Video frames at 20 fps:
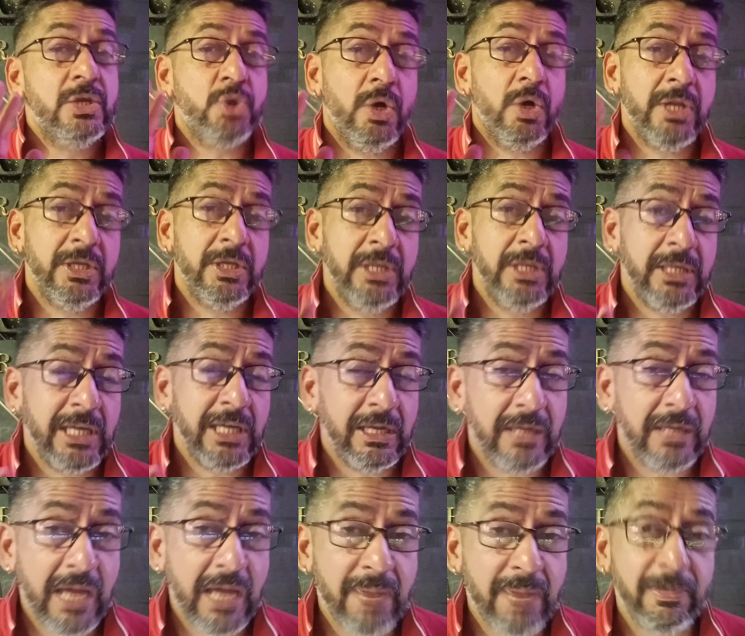चौदह दिन के
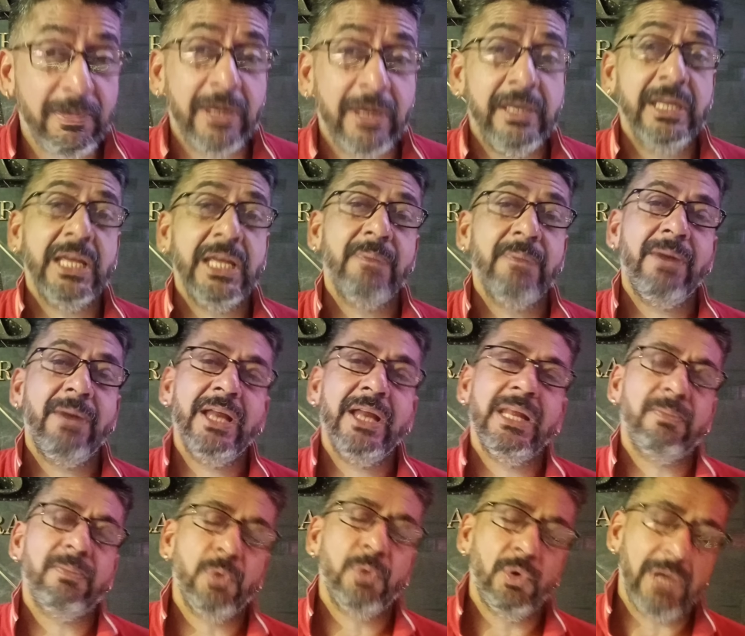गैप रखने के बाद
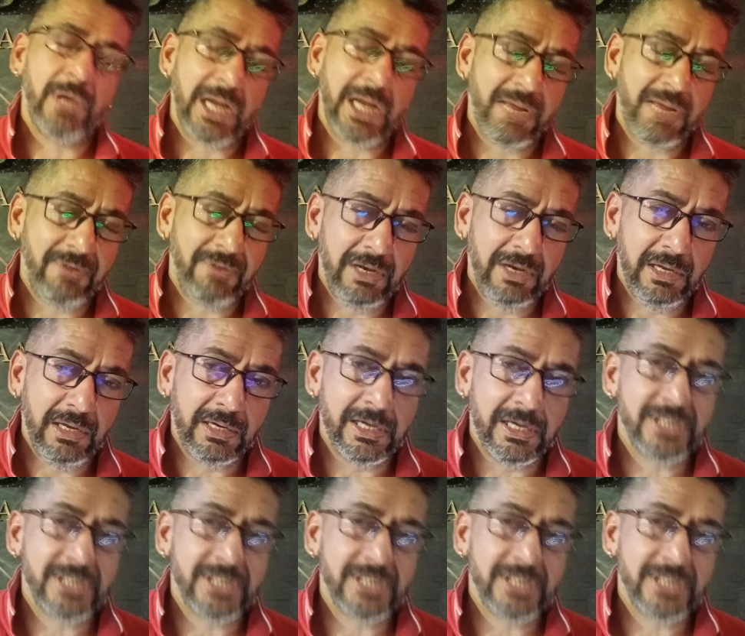आप लोग ट्रैवल